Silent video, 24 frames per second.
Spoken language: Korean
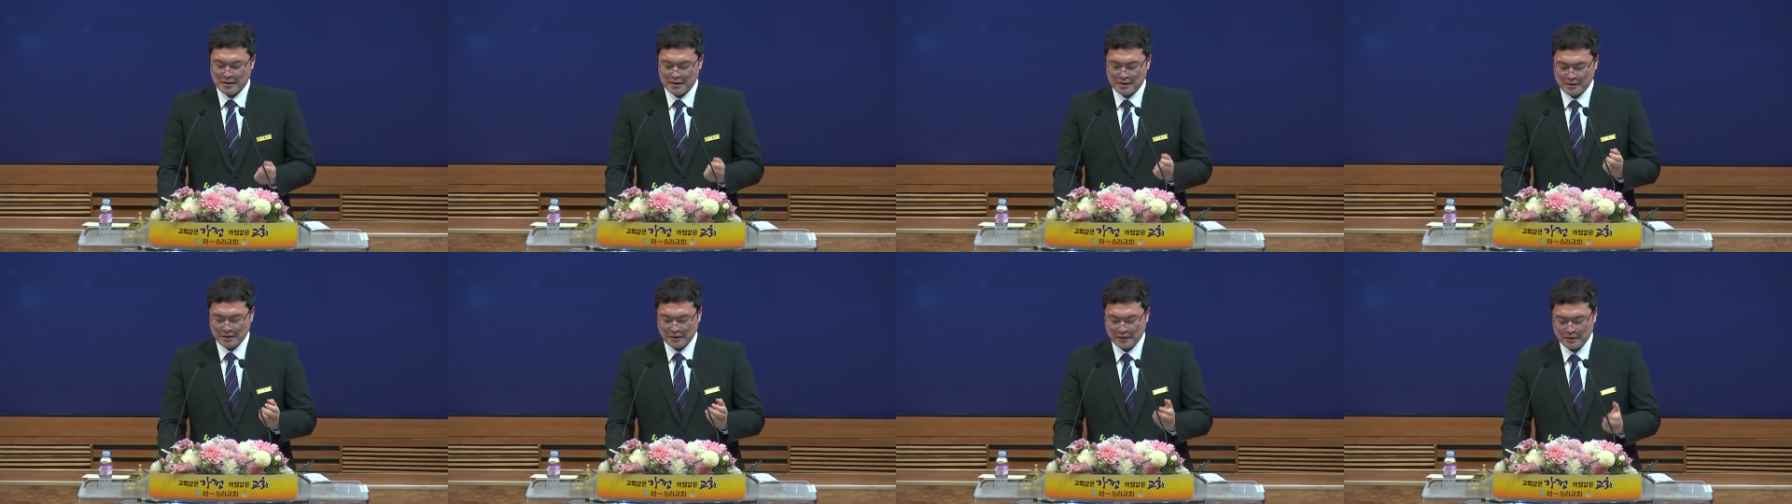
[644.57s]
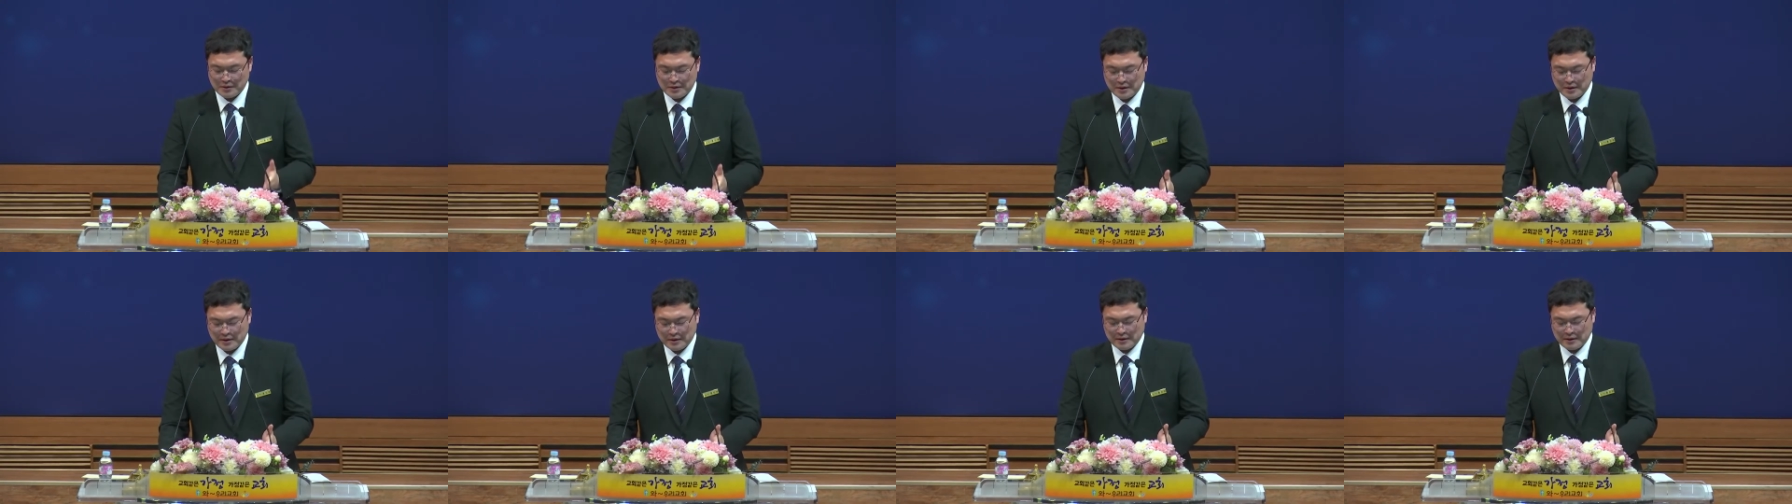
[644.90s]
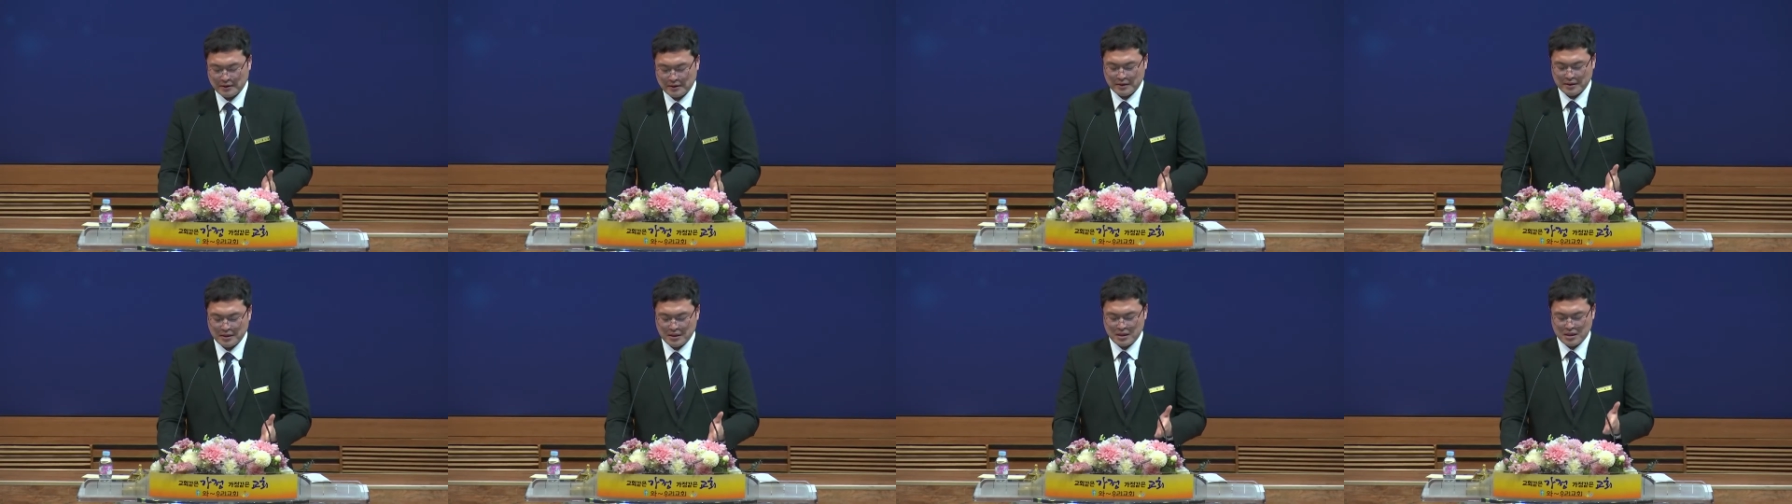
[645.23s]
그런데
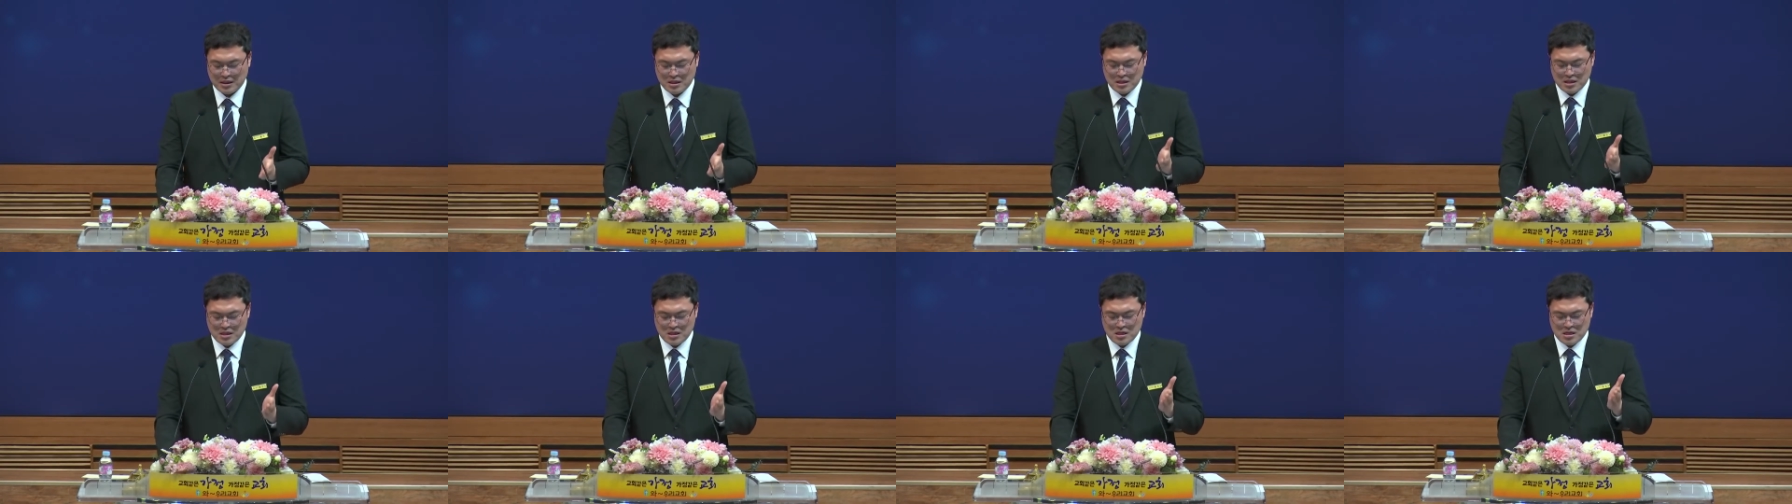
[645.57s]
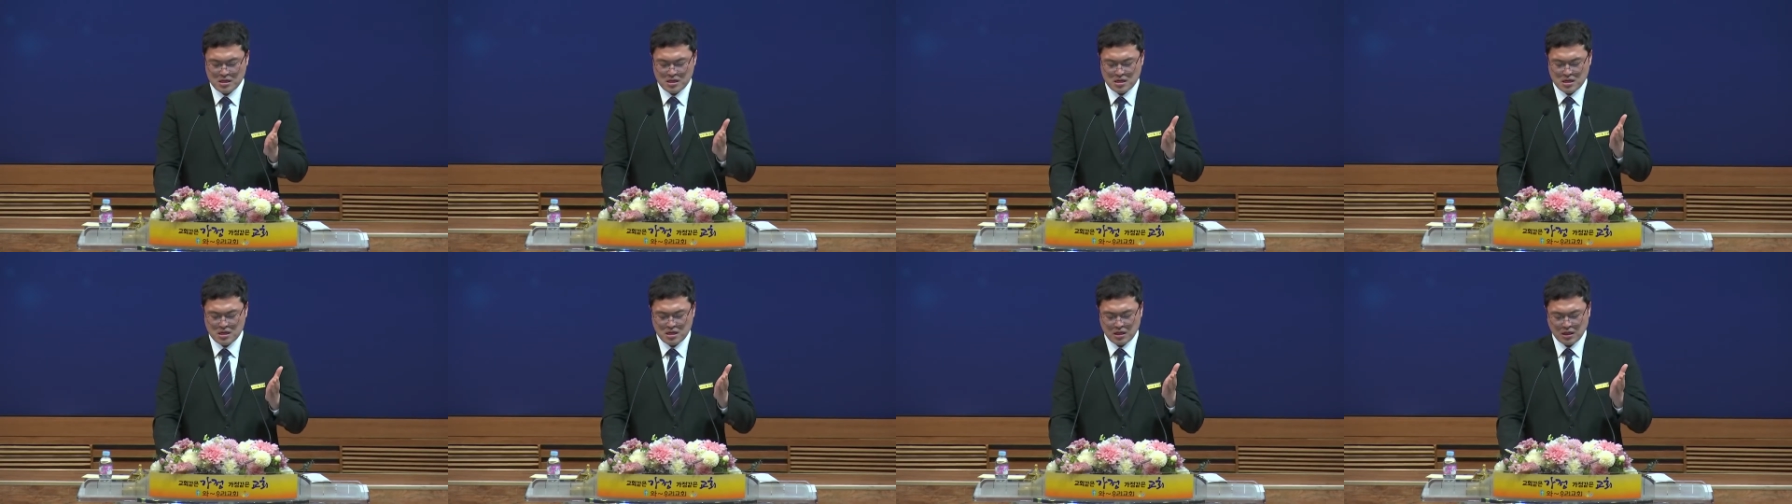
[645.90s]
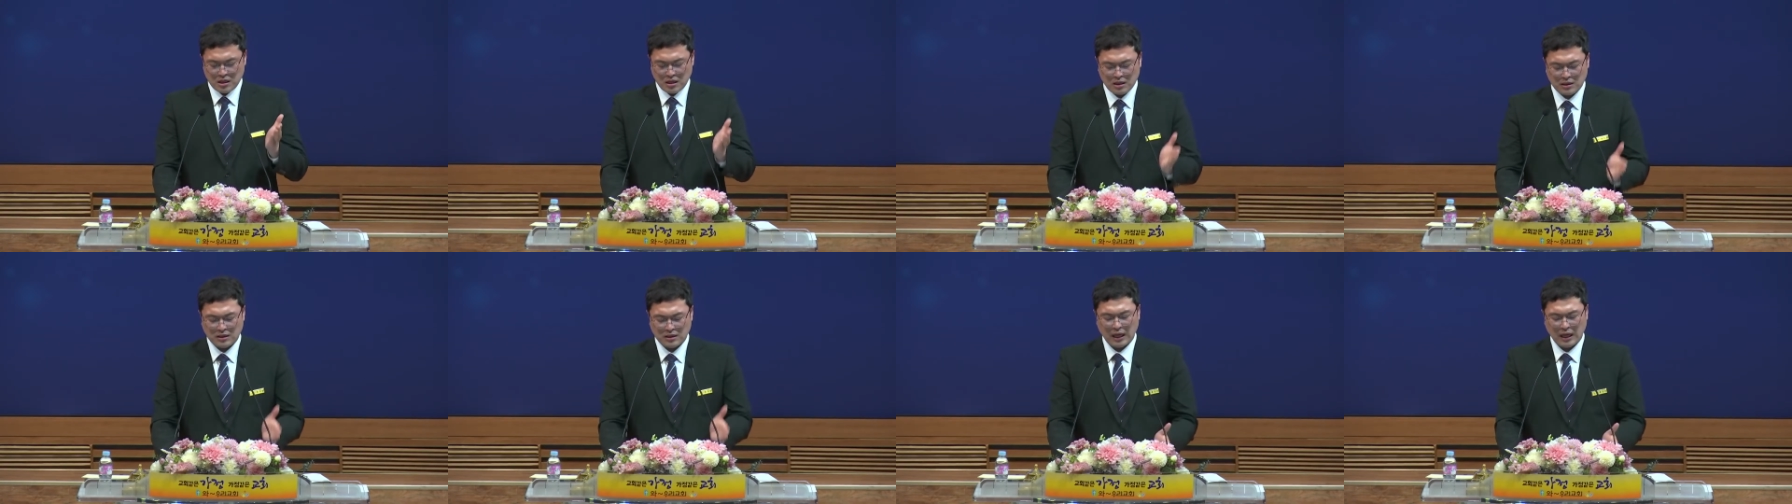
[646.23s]

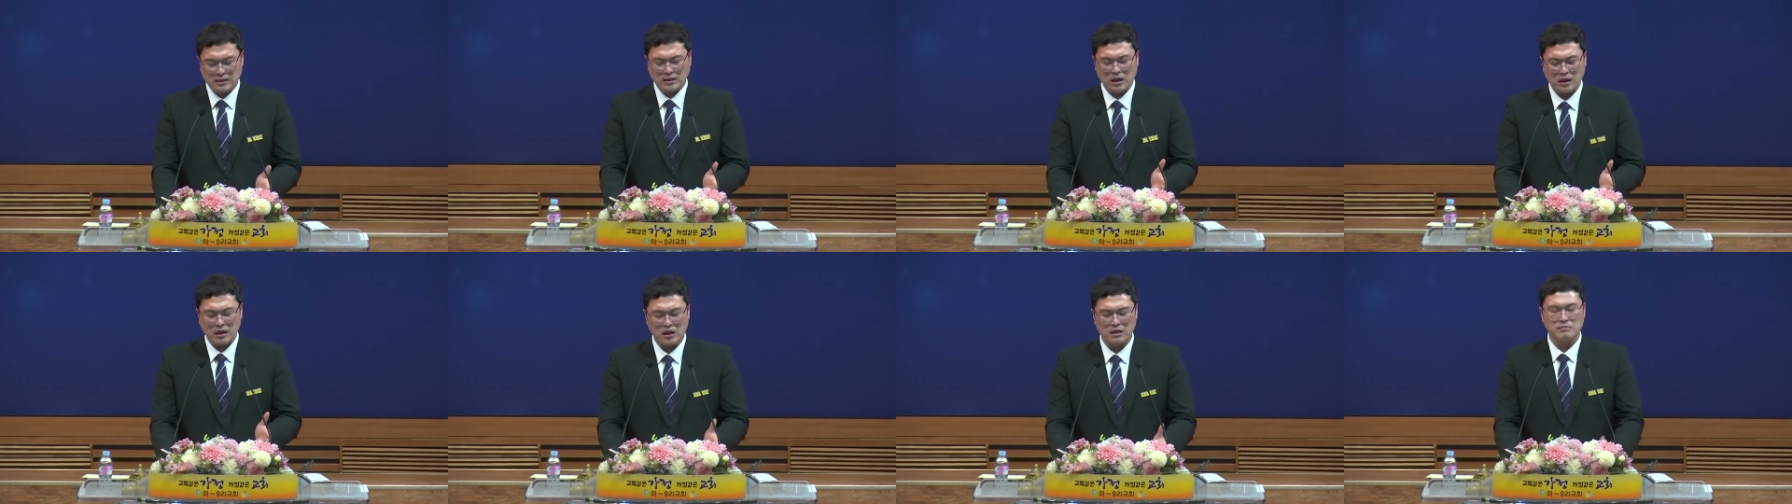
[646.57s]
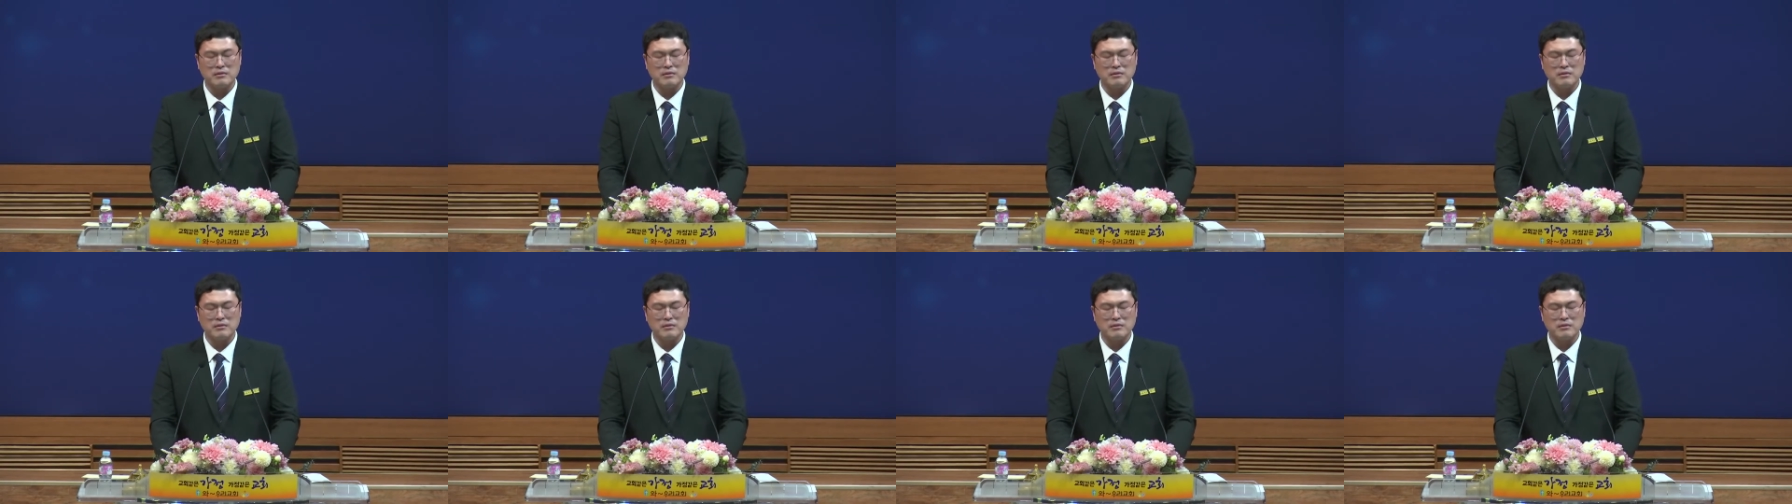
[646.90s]
이 사사기